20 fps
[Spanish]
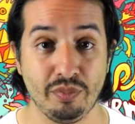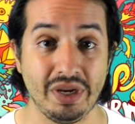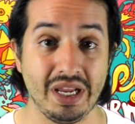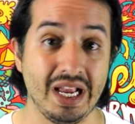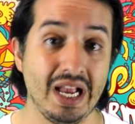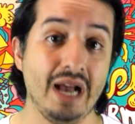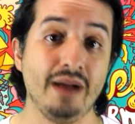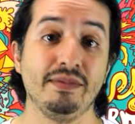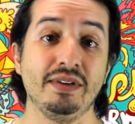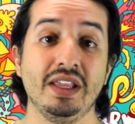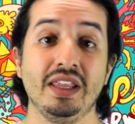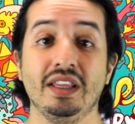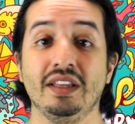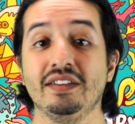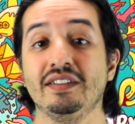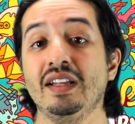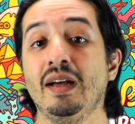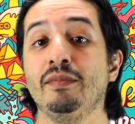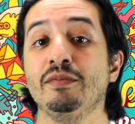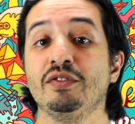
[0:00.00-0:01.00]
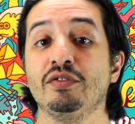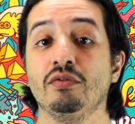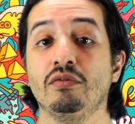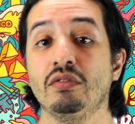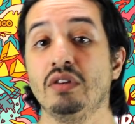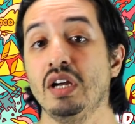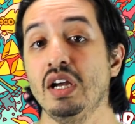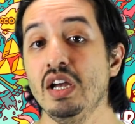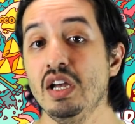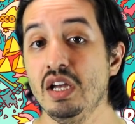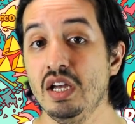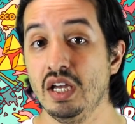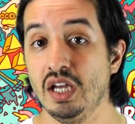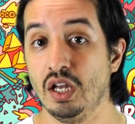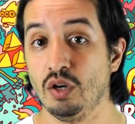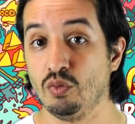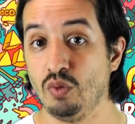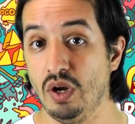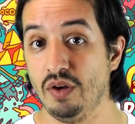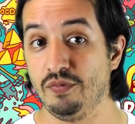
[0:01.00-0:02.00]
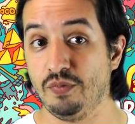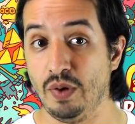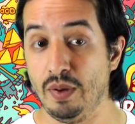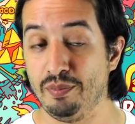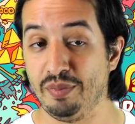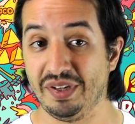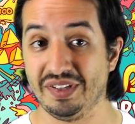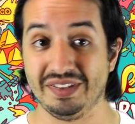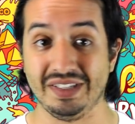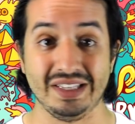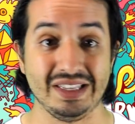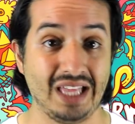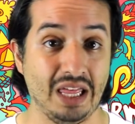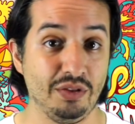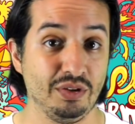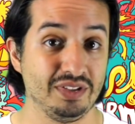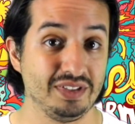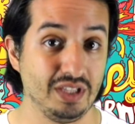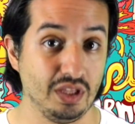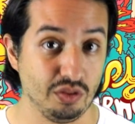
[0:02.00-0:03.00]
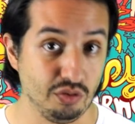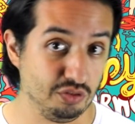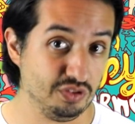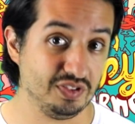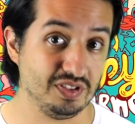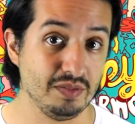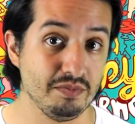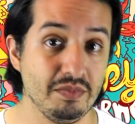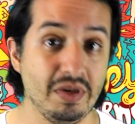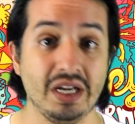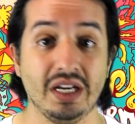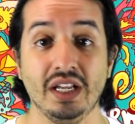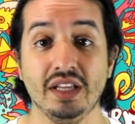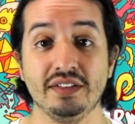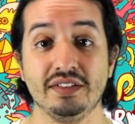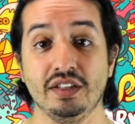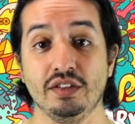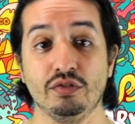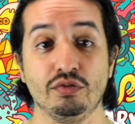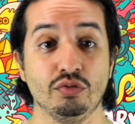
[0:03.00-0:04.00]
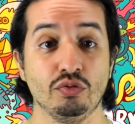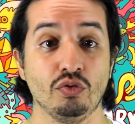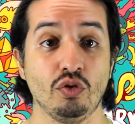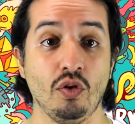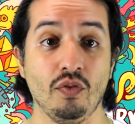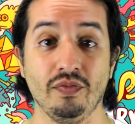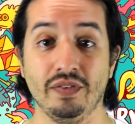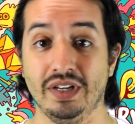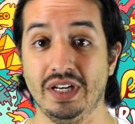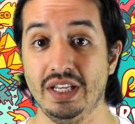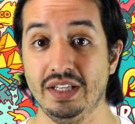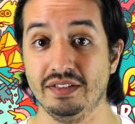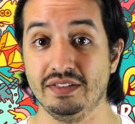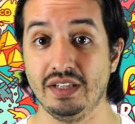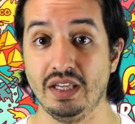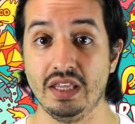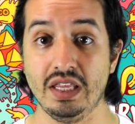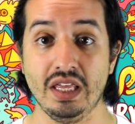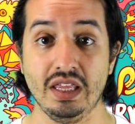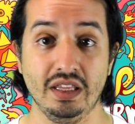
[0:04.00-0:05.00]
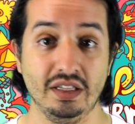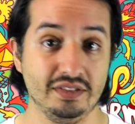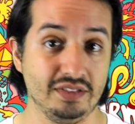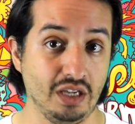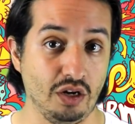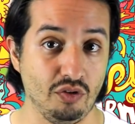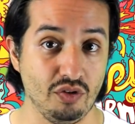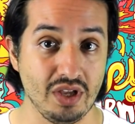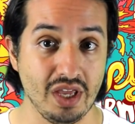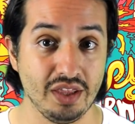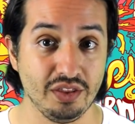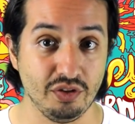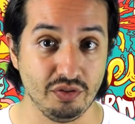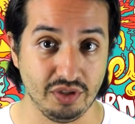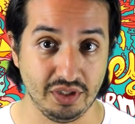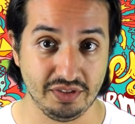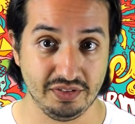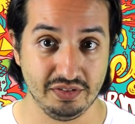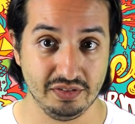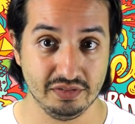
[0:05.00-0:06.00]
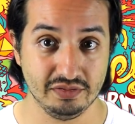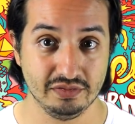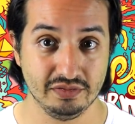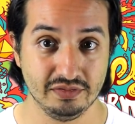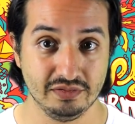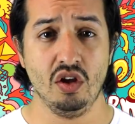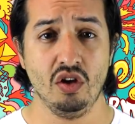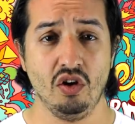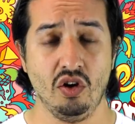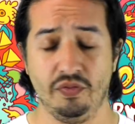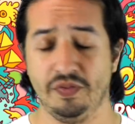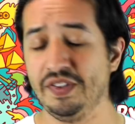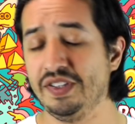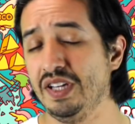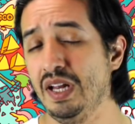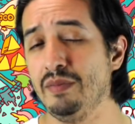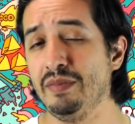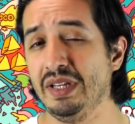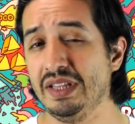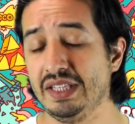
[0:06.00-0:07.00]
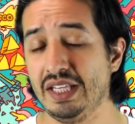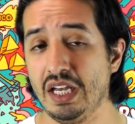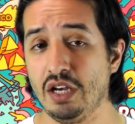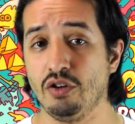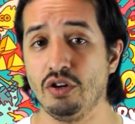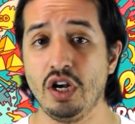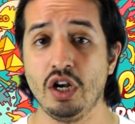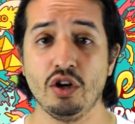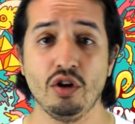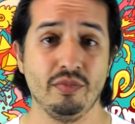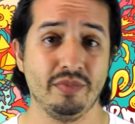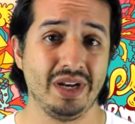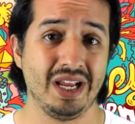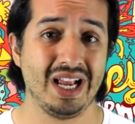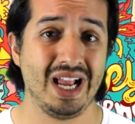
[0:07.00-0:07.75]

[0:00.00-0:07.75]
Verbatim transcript: plegable de Samsung, el cual fue presentado hace dos semanas en su conferencia de desarrolladores. Oficialmente con el nombre